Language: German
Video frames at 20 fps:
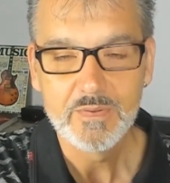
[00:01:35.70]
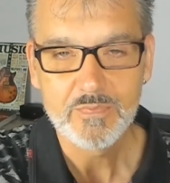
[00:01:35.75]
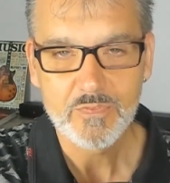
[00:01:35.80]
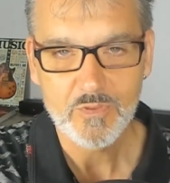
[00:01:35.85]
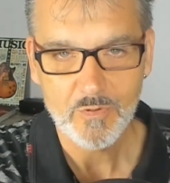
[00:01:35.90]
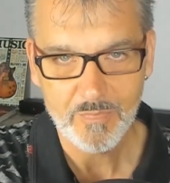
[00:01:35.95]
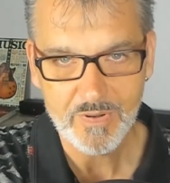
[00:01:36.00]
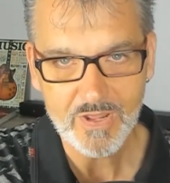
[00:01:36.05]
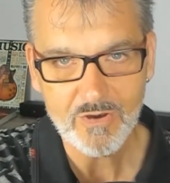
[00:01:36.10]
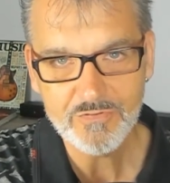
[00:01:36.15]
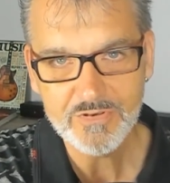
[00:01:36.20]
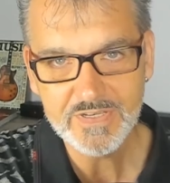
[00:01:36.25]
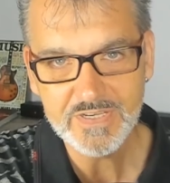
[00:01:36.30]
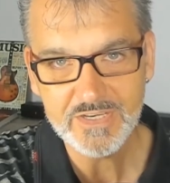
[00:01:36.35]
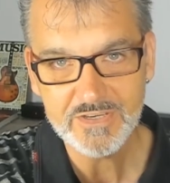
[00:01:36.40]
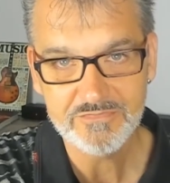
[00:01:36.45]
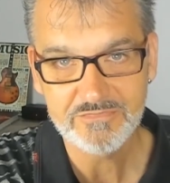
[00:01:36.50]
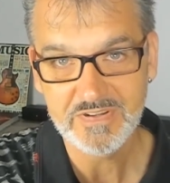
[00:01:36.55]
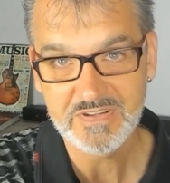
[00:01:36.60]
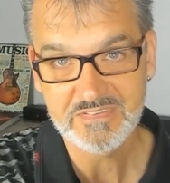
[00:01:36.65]
nochmal
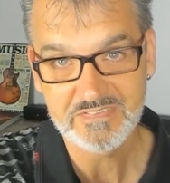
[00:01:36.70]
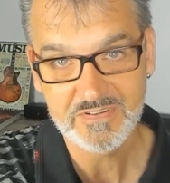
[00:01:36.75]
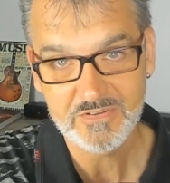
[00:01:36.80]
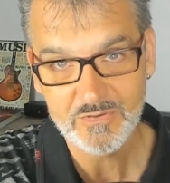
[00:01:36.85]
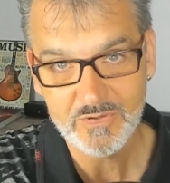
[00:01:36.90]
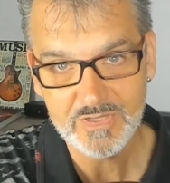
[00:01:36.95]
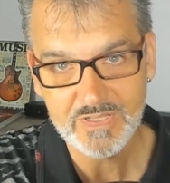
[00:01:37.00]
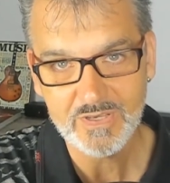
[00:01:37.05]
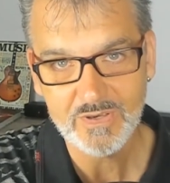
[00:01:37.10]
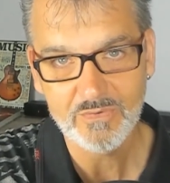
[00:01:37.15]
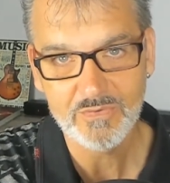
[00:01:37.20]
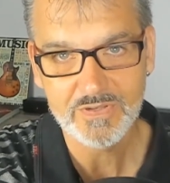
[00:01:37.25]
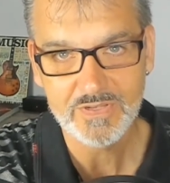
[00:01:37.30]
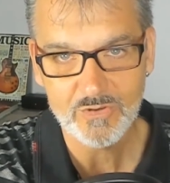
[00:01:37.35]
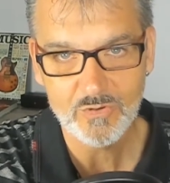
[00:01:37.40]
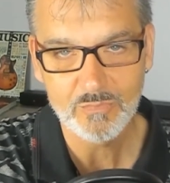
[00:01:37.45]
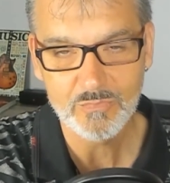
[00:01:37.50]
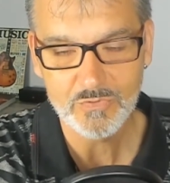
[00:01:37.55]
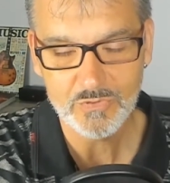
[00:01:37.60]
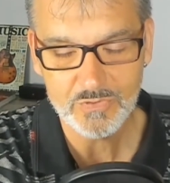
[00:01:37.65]
aufgegriffen, weil es natürlich auch in der
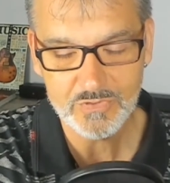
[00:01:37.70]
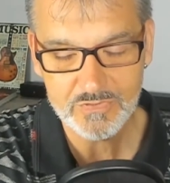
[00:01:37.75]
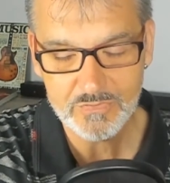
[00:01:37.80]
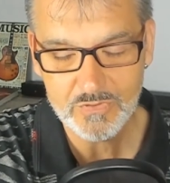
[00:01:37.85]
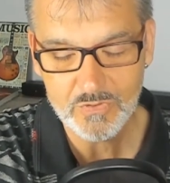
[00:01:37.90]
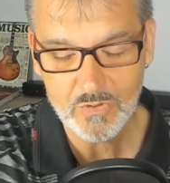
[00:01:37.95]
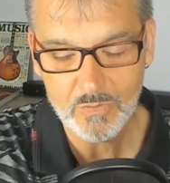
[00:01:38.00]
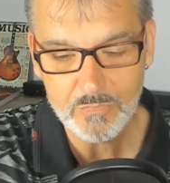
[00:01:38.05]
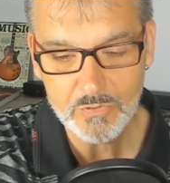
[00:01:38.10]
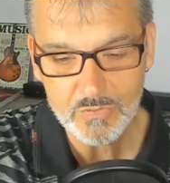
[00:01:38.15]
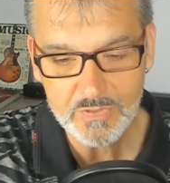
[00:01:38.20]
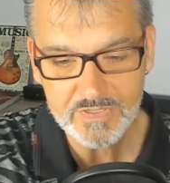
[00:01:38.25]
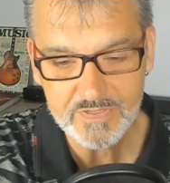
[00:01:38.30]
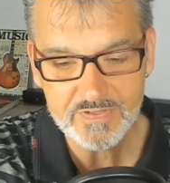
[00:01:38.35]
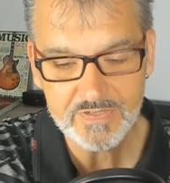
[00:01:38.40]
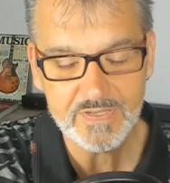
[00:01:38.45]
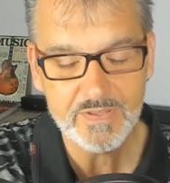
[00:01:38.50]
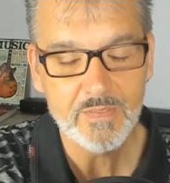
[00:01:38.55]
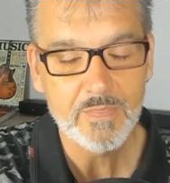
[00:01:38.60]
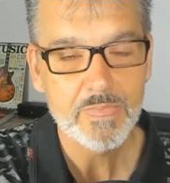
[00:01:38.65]

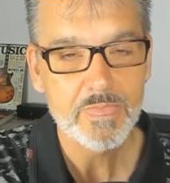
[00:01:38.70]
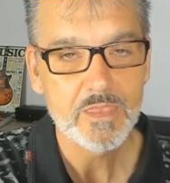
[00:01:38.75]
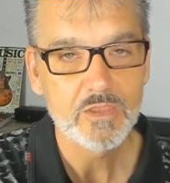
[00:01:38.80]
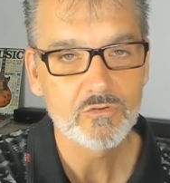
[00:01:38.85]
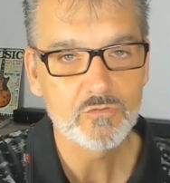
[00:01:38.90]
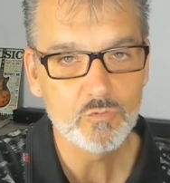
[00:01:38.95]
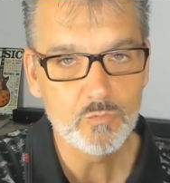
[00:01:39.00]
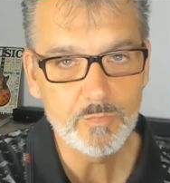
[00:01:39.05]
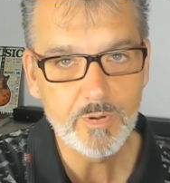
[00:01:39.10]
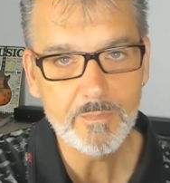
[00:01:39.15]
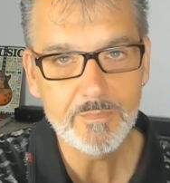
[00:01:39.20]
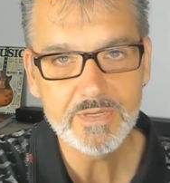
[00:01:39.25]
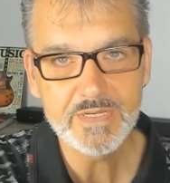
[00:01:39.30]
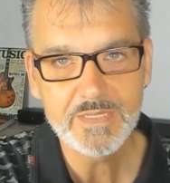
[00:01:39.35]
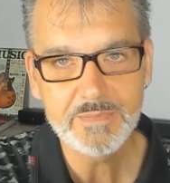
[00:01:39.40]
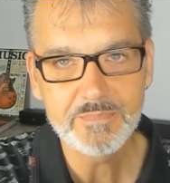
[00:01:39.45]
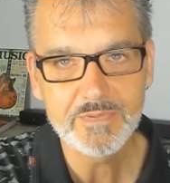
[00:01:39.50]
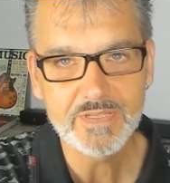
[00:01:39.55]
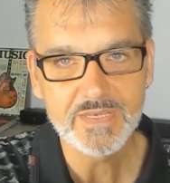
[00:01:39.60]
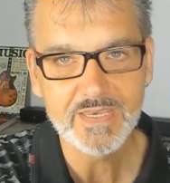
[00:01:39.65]
Community super
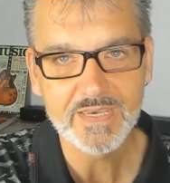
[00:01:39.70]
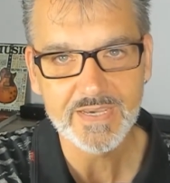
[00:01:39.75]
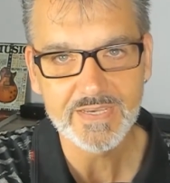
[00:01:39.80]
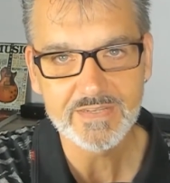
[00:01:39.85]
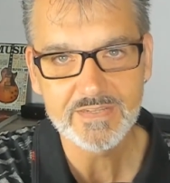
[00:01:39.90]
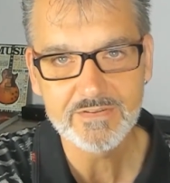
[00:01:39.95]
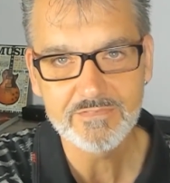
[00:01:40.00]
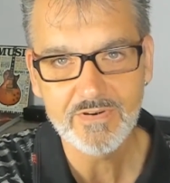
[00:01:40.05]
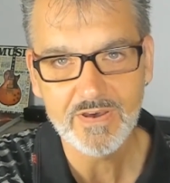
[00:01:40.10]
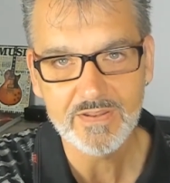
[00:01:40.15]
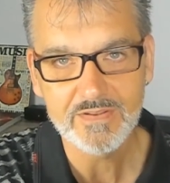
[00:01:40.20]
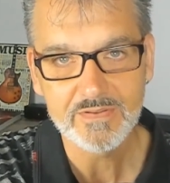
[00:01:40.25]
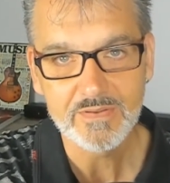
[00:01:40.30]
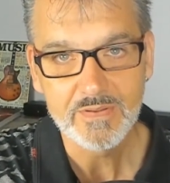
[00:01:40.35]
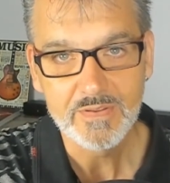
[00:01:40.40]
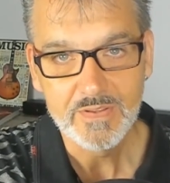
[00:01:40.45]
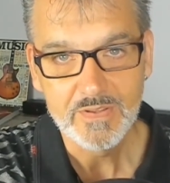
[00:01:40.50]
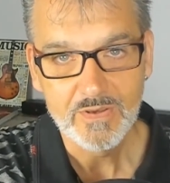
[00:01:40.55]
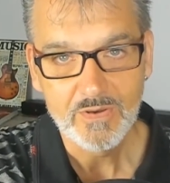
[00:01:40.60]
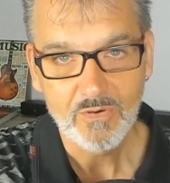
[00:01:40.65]
beliebte Geräte waren
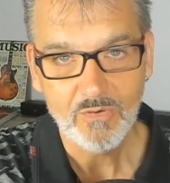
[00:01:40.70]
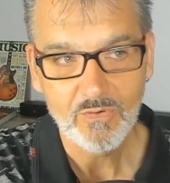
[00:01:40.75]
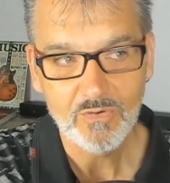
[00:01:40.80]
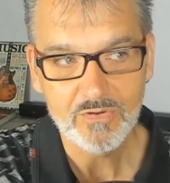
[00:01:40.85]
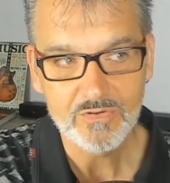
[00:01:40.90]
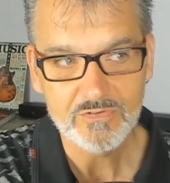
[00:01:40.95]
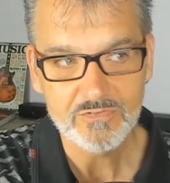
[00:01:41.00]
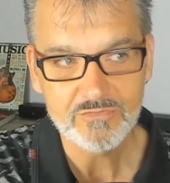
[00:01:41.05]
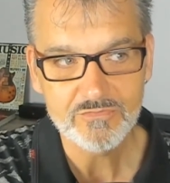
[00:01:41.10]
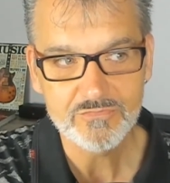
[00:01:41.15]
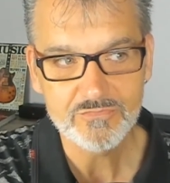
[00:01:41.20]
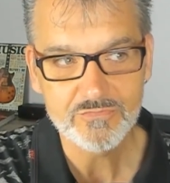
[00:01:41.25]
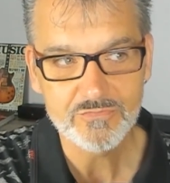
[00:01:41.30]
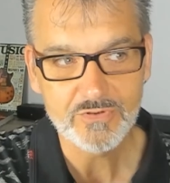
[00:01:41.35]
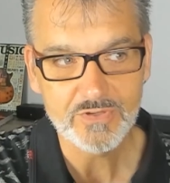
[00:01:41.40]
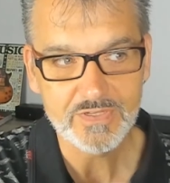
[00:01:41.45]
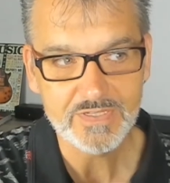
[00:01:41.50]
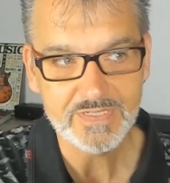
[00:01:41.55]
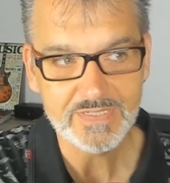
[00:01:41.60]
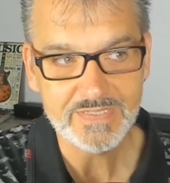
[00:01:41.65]
und
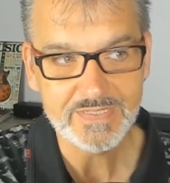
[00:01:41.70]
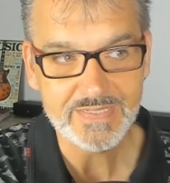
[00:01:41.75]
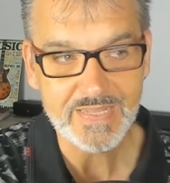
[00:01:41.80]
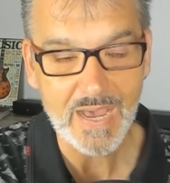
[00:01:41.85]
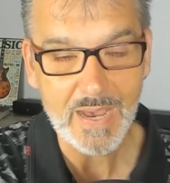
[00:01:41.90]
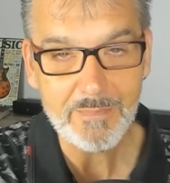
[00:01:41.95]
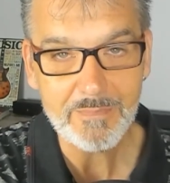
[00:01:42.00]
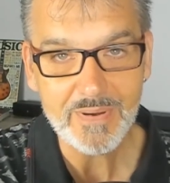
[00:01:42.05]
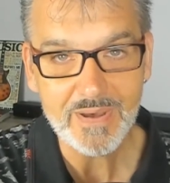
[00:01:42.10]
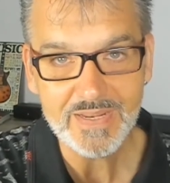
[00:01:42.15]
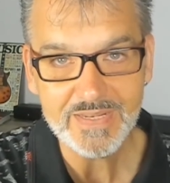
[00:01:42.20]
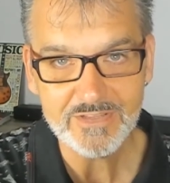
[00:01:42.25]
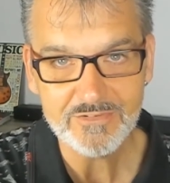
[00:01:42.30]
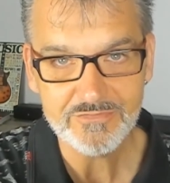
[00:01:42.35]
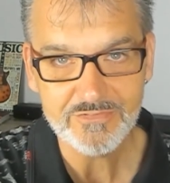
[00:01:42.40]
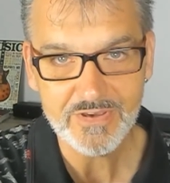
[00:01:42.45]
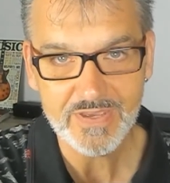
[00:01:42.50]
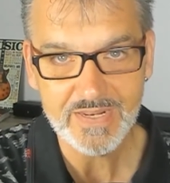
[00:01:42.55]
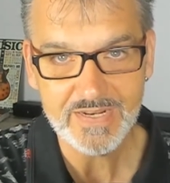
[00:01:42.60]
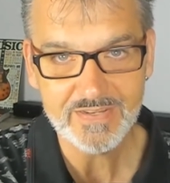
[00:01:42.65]
für die damaligen
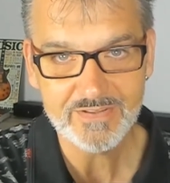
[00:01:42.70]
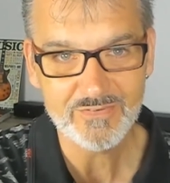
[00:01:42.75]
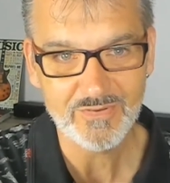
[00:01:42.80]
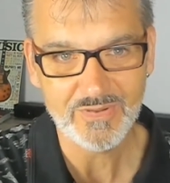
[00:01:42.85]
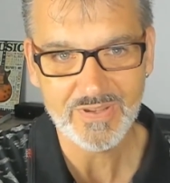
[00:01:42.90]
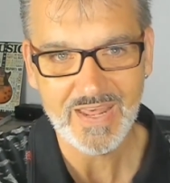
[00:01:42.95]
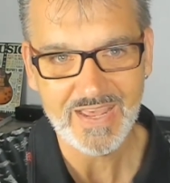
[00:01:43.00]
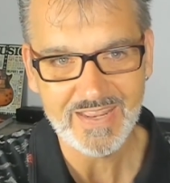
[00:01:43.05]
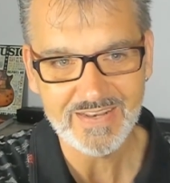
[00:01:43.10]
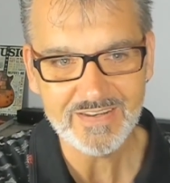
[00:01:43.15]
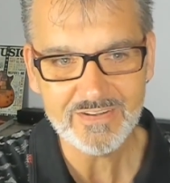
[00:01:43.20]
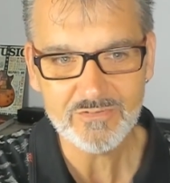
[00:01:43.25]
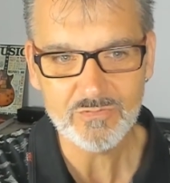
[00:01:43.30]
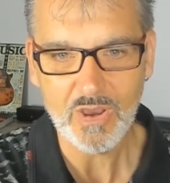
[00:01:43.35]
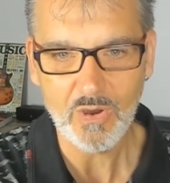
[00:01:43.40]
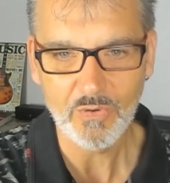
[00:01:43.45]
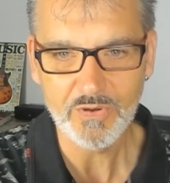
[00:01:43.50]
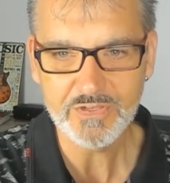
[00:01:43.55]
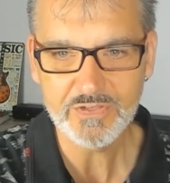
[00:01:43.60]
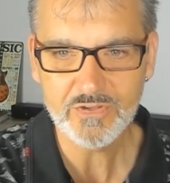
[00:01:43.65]
Verhältnisse oder eigentlich
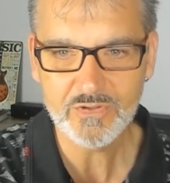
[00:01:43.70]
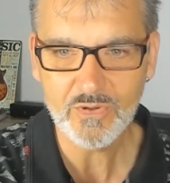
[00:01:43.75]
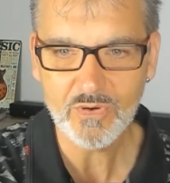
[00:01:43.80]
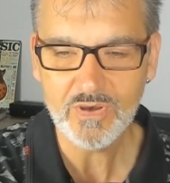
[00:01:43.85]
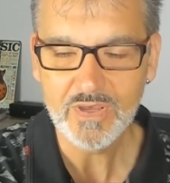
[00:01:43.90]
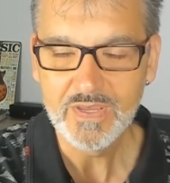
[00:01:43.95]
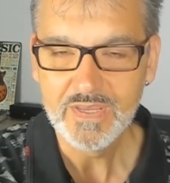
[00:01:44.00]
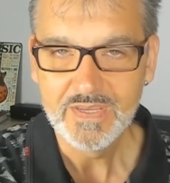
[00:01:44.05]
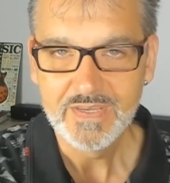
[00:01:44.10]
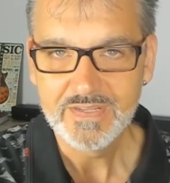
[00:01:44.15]
sogar heute noch,